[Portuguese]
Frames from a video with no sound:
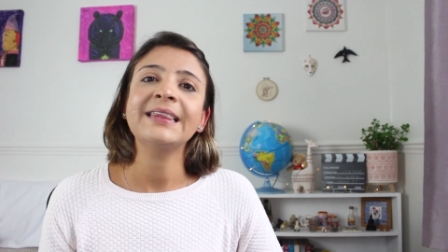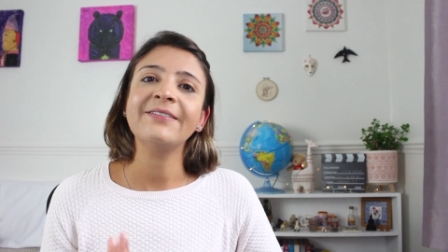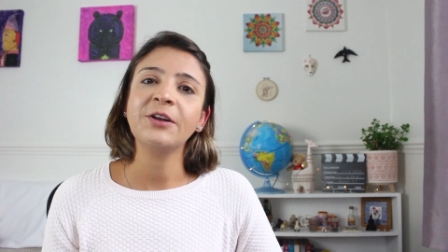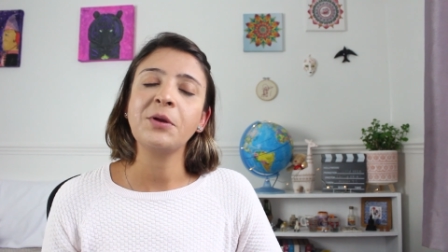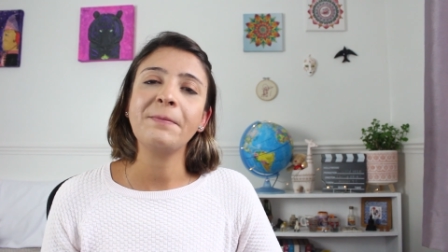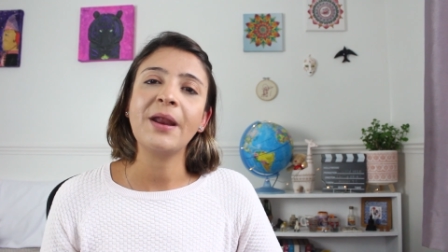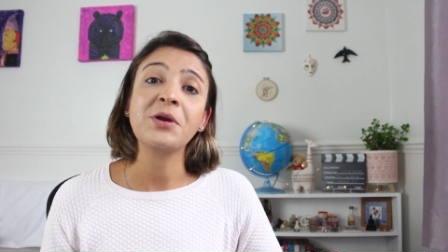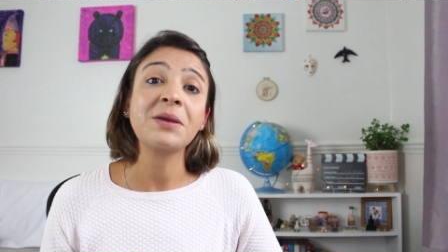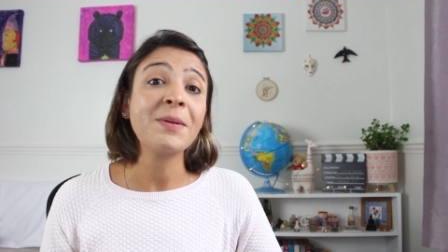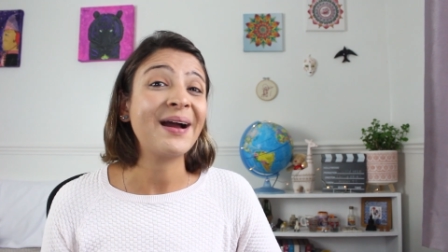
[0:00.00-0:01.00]
tava num
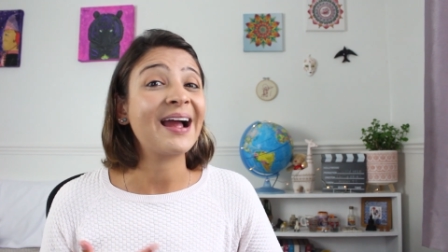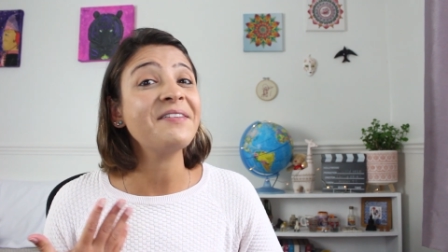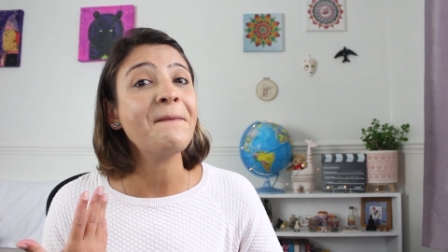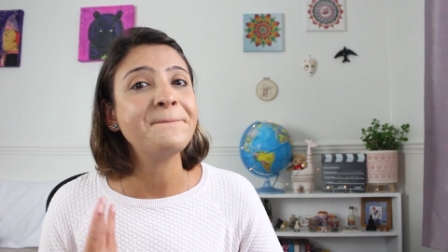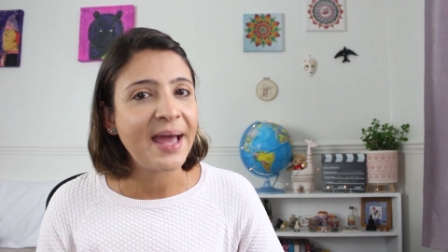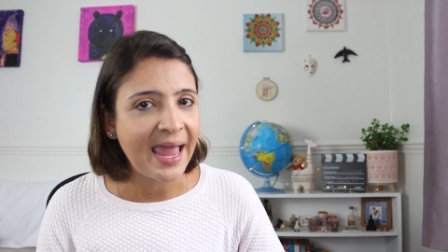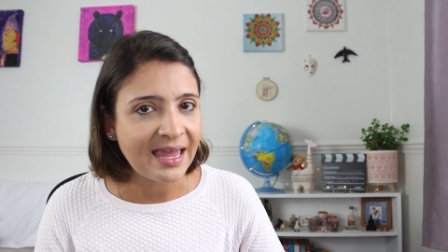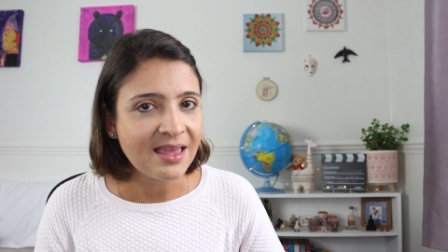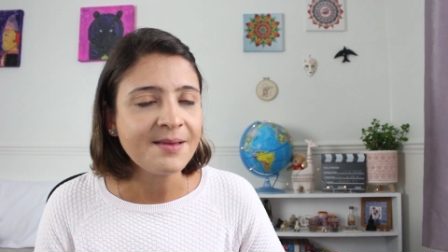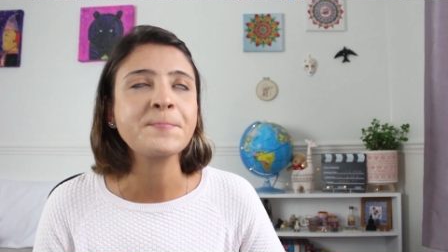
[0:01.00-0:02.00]
emprego que me pagava
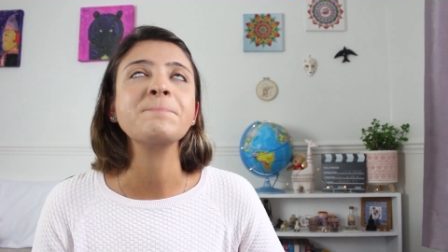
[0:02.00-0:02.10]
bem